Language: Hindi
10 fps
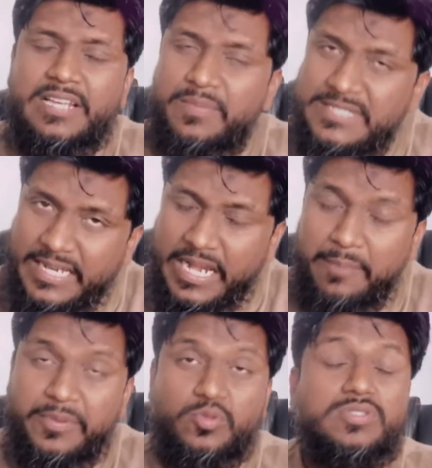सर्विस अगर
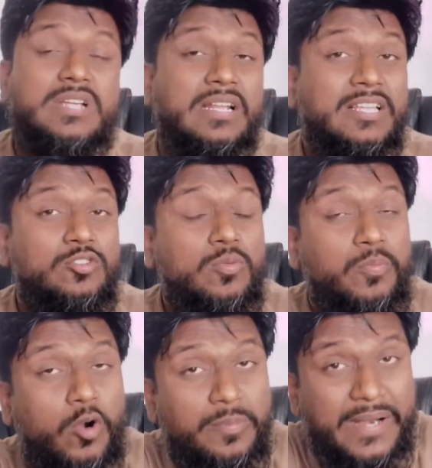आप यूज करते हैं तो
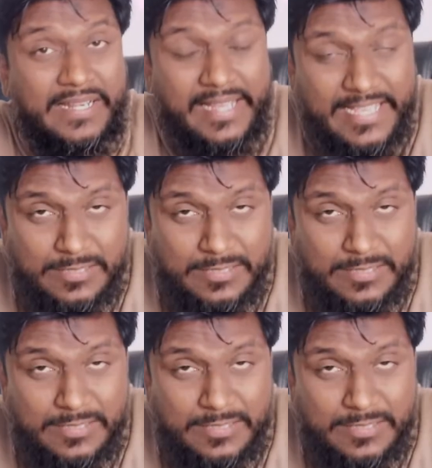ब्रॉडबैंड के